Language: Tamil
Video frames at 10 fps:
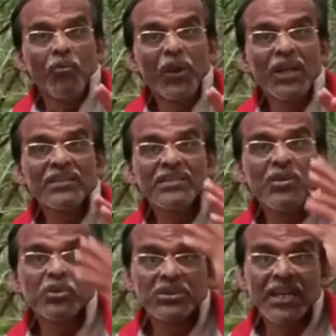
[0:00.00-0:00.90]

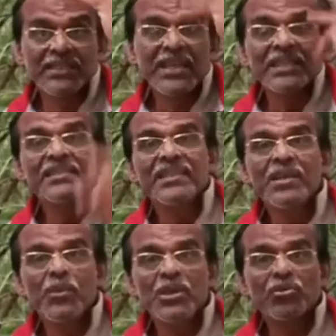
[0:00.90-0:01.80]
உலகத்தின் உச்சகட்ட
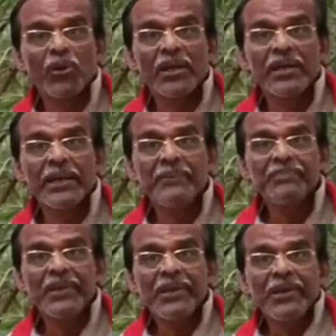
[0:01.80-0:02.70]
அதிசயம் ஒன்று சொல்கிறேங்க
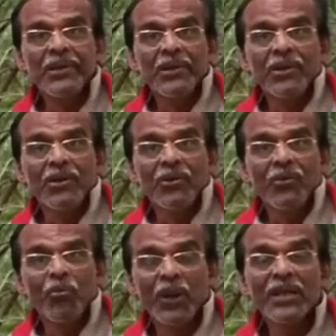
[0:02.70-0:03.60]

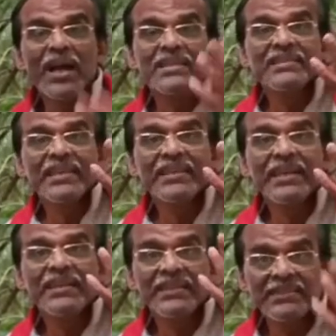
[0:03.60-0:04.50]
உலக
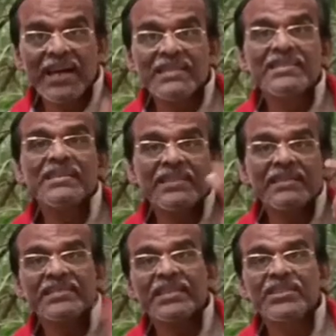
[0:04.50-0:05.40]
அதிசயங்களில் இந்த
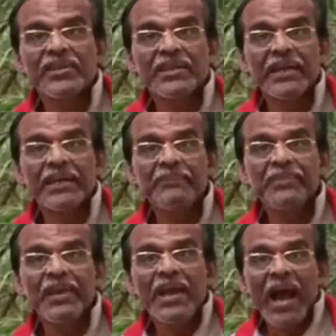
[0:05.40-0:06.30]
அதிசயத்தையும் சேர்த்துக்கணுங்க
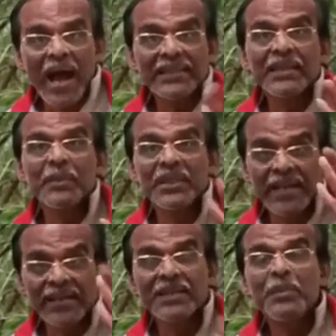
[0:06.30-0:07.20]
அது நமது
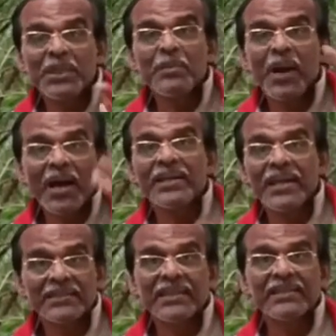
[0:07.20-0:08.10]
கணக்கன்பட்டி மகா
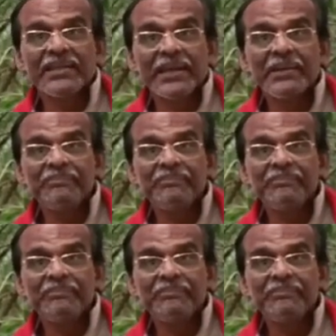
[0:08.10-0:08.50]
நடத்தினதுங்க